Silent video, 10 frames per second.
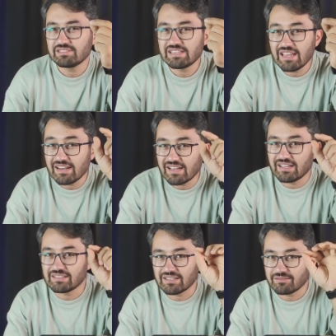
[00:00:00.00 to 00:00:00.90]
Zerre
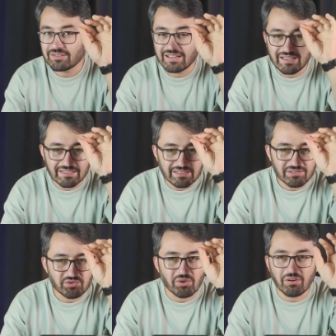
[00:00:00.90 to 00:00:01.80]
kadar öyle hani
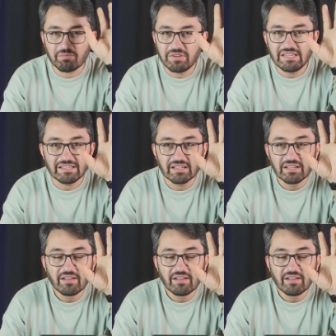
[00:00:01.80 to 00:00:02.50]
çok minik.